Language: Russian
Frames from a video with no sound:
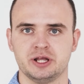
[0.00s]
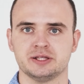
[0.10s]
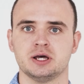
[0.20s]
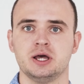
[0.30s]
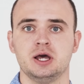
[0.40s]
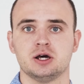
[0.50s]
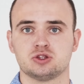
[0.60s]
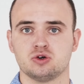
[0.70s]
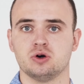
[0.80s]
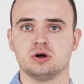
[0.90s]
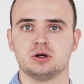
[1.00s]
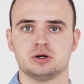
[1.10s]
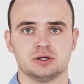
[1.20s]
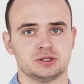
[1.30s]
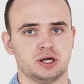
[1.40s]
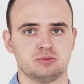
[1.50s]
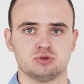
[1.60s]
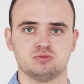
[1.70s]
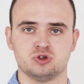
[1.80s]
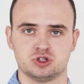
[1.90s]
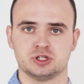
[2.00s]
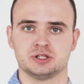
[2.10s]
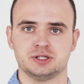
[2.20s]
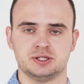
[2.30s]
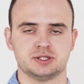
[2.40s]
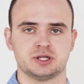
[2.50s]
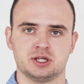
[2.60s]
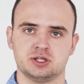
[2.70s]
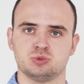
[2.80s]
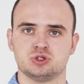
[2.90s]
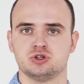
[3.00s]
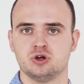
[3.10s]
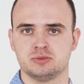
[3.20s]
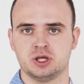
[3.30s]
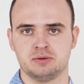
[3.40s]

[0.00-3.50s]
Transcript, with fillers: лет, что э, нам можно носить какие-нибудь съемные